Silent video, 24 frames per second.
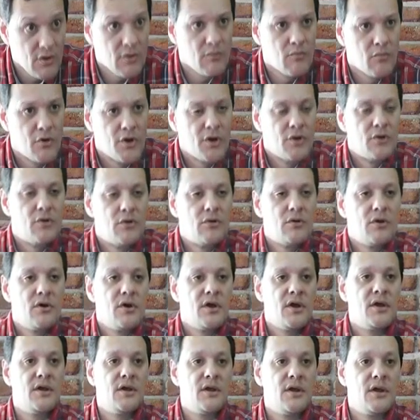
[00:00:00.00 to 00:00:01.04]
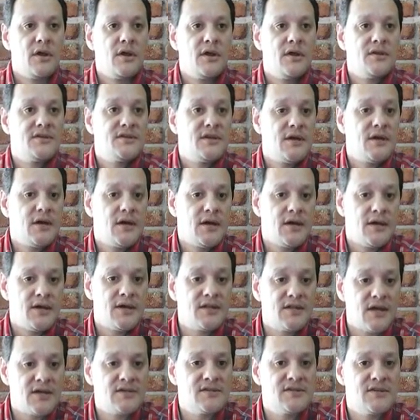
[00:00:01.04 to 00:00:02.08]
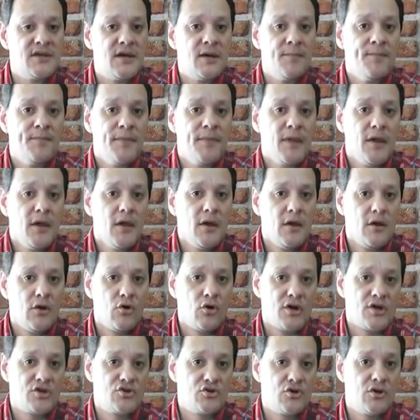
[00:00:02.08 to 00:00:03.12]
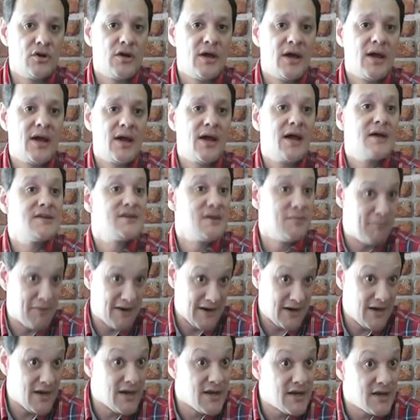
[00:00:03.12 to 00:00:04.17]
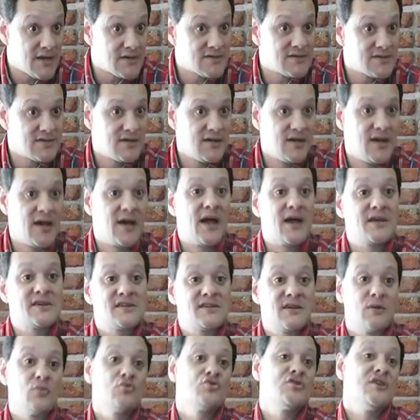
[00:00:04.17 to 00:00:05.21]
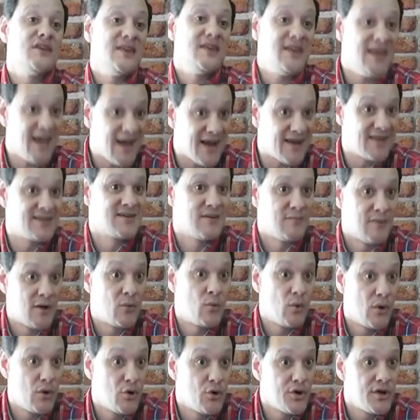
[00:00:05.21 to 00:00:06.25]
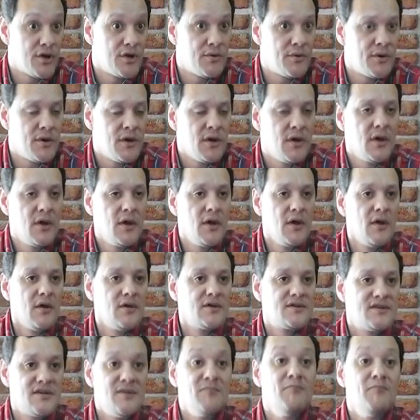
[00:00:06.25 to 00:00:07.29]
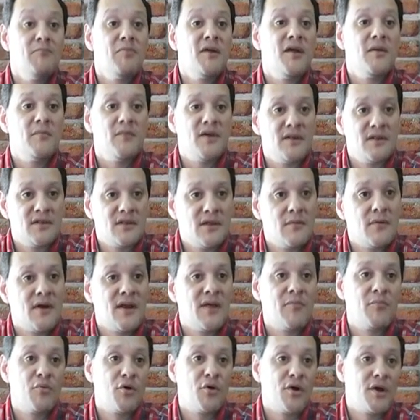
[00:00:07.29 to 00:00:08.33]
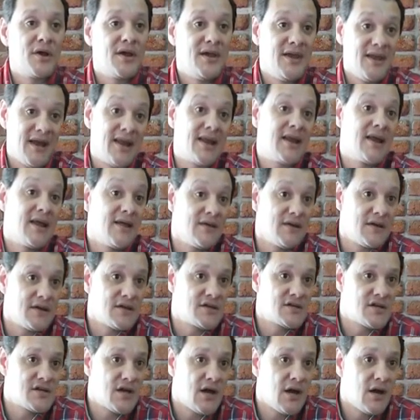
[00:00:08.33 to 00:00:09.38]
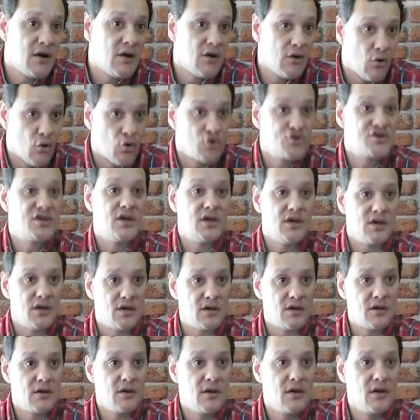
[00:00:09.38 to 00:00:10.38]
bueno, en, esa instancia, lo que son las calles paralelas, las calles auxiliares a Manuel Oribe, simplemente van a poder girar a la derecha o seguir